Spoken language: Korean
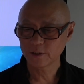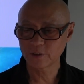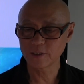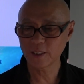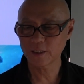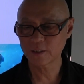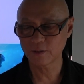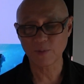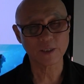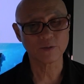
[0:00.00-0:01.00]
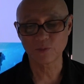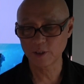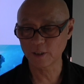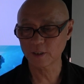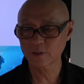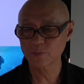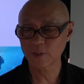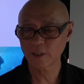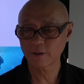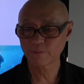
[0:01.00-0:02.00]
정리해서 말씀드리겠습니다.